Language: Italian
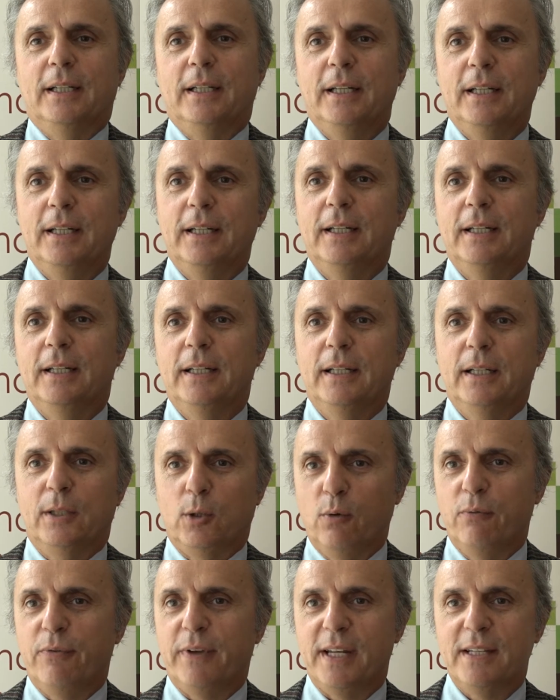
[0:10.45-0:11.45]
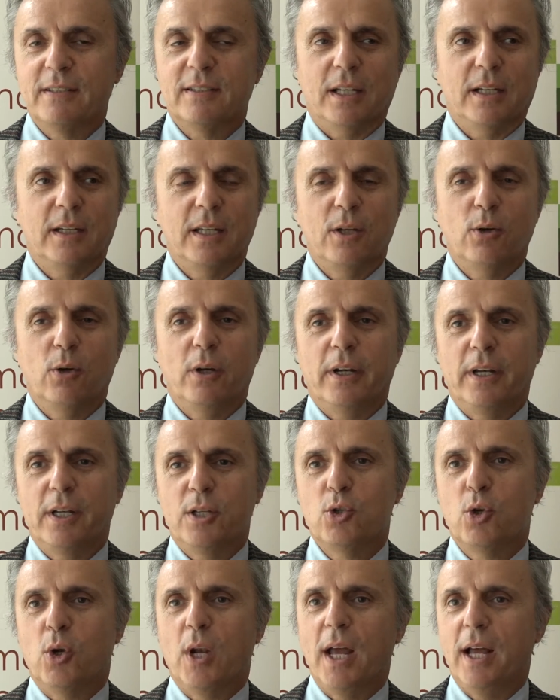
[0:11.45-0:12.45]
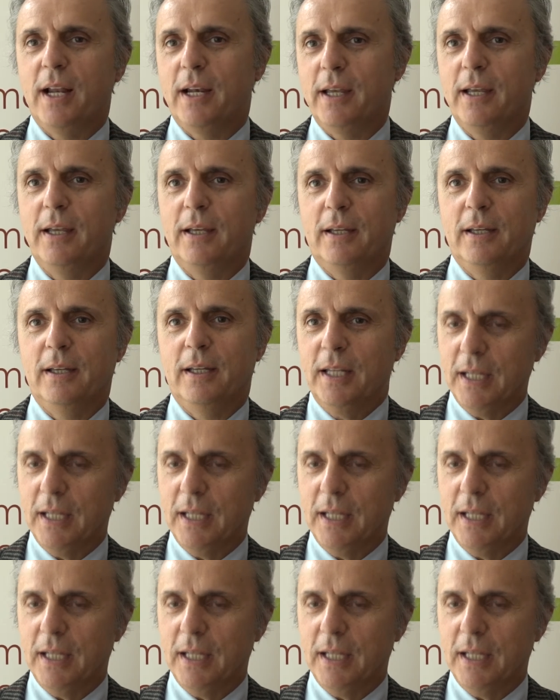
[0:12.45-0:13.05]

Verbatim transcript: eh, conferenza agricola regionale,